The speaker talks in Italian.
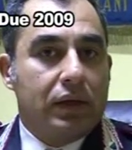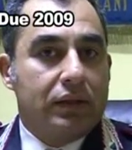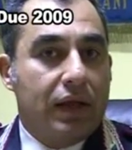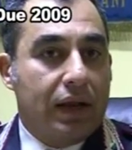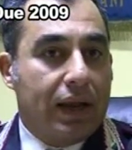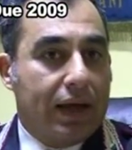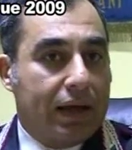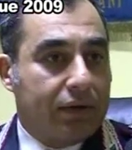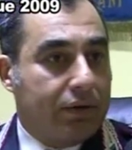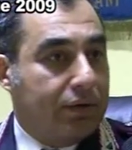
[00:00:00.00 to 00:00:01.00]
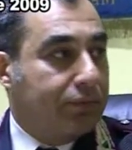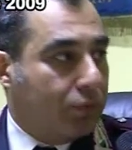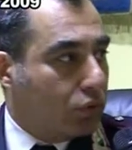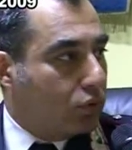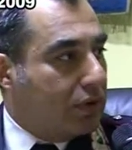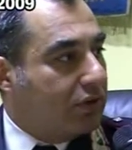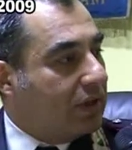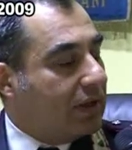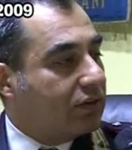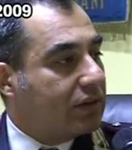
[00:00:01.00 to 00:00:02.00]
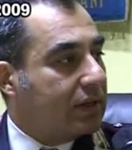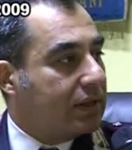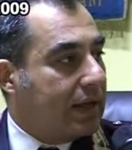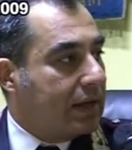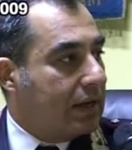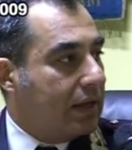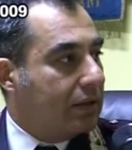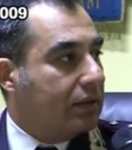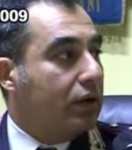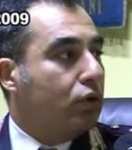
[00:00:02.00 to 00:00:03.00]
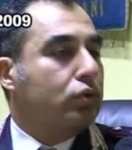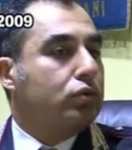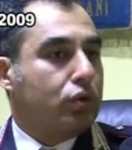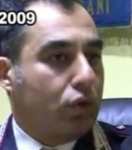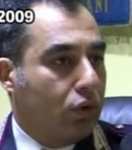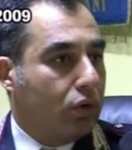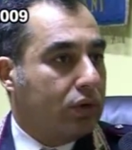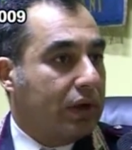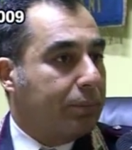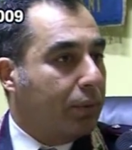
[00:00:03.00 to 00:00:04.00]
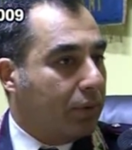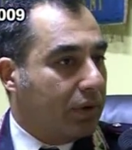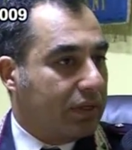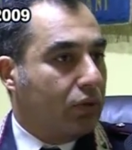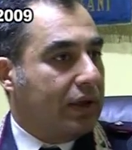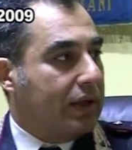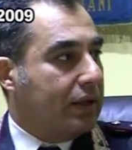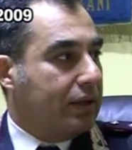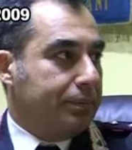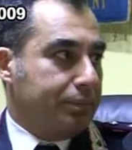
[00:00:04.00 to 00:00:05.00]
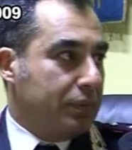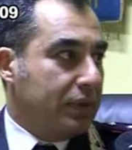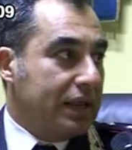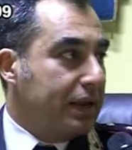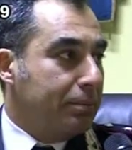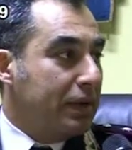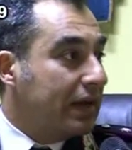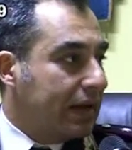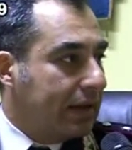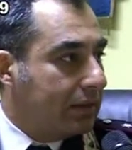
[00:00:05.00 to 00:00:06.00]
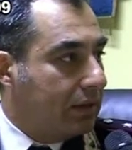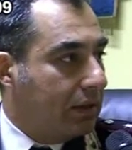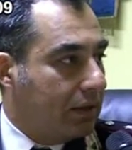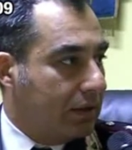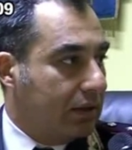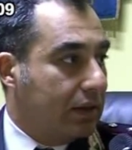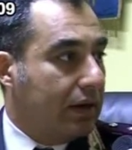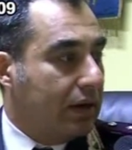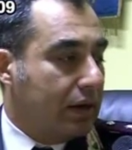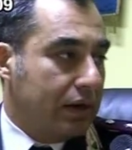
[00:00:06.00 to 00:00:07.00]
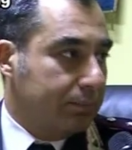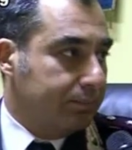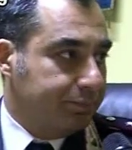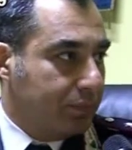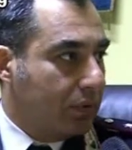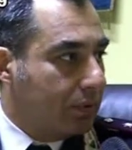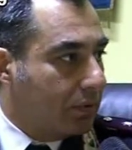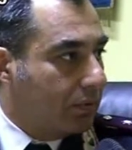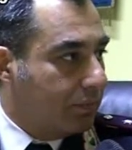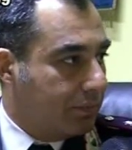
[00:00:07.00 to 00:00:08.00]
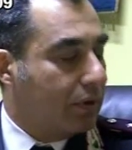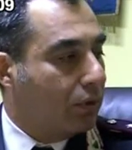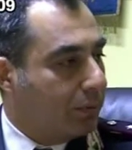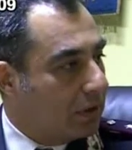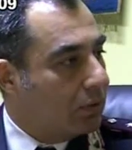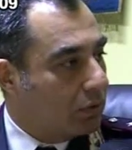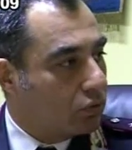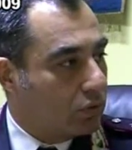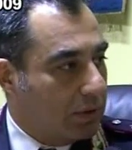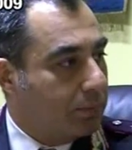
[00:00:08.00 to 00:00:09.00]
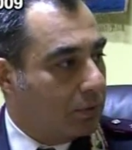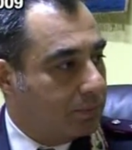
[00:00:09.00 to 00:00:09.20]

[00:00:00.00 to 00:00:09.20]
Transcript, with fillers: della infortunistica stradale, del controllo della popolazione degli immigrati e del fenomeni di questo tipo.